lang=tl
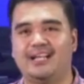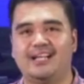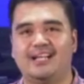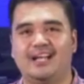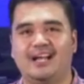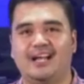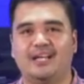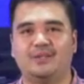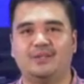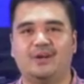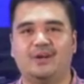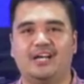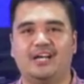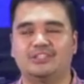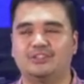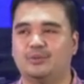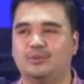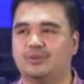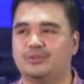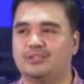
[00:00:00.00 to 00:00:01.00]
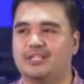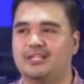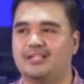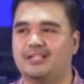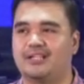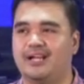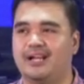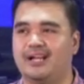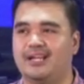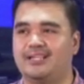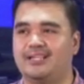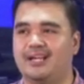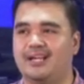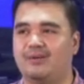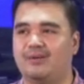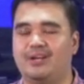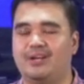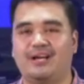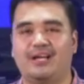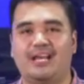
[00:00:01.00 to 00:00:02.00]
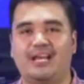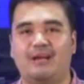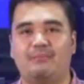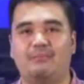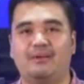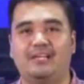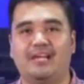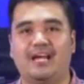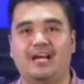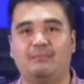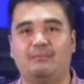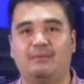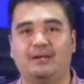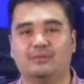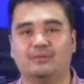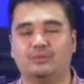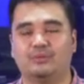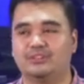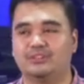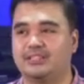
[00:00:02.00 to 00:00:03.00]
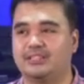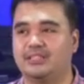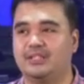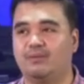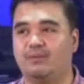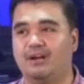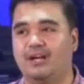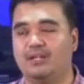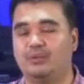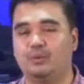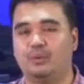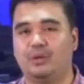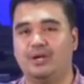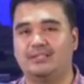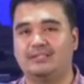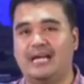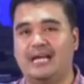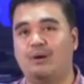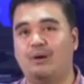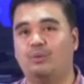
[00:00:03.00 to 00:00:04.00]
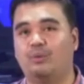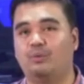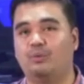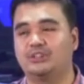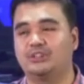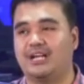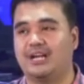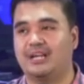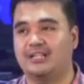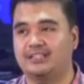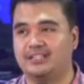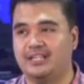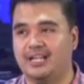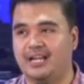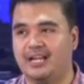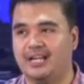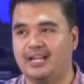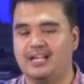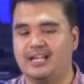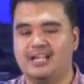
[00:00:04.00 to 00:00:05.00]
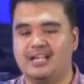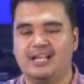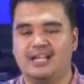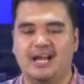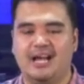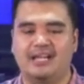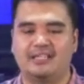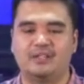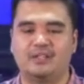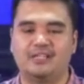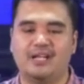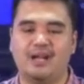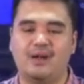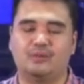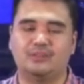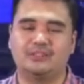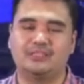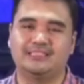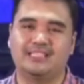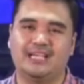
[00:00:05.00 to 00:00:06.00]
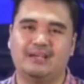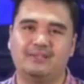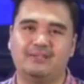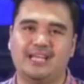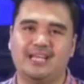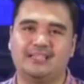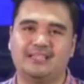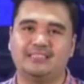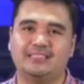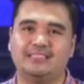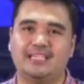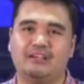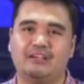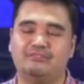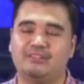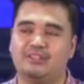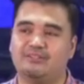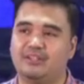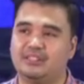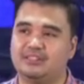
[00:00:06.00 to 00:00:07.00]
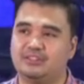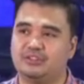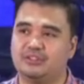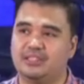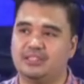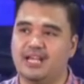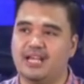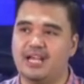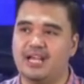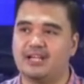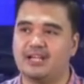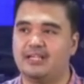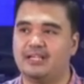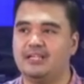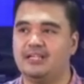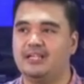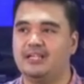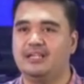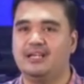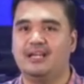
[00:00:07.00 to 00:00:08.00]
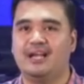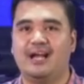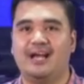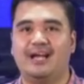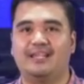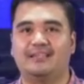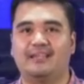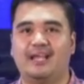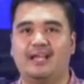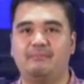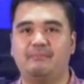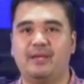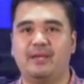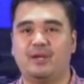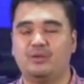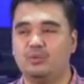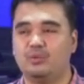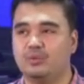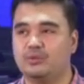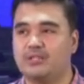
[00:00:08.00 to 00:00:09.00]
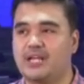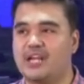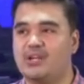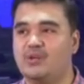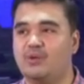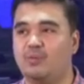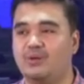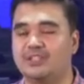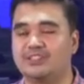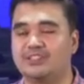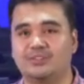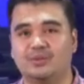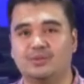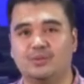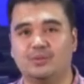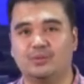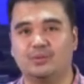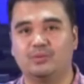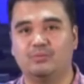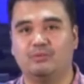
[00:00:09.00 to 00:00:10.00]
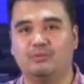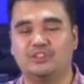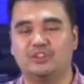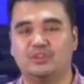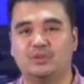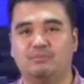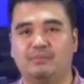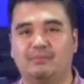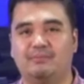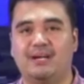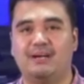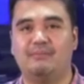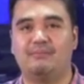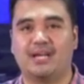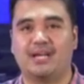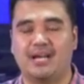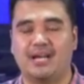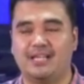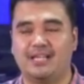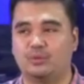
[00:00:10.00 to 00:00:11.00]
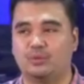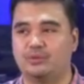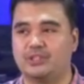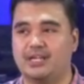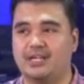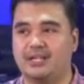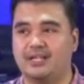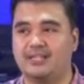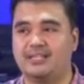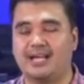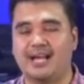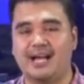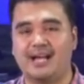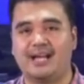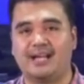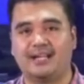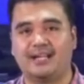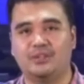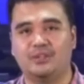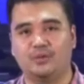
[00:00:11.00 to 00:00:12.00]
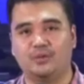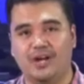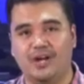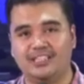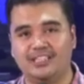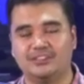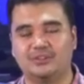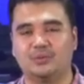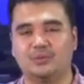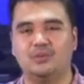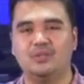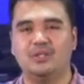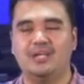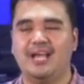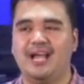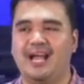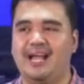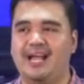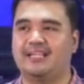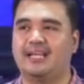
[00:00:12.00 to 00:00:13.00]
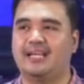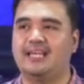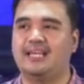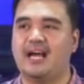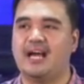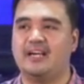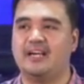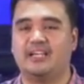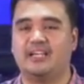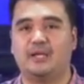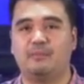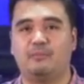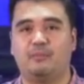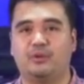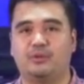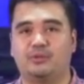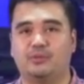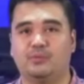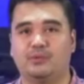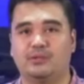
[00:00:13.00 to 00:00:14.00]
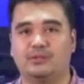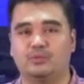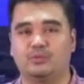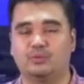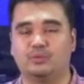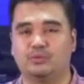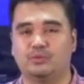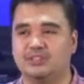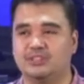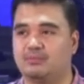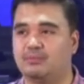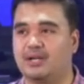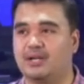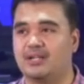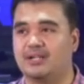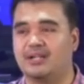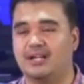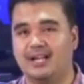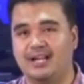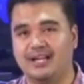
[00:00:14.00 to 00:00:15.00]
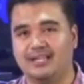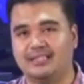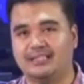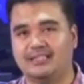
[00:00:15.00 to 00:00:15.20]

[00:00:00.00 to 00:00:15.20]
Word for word: ay yung aso ho talaga ay uh, walang kalaban-laban doon sa ginawa ng uh, tao ho sa kanya. At yun nga, kung sinasabi nating self-defense yung nangyari, at uh, meron ho tayong wasto, no? wastong pamamaraan. Kung talagang nakakagat yung aso, ay kailangan i-report ho ito doon sa barangay.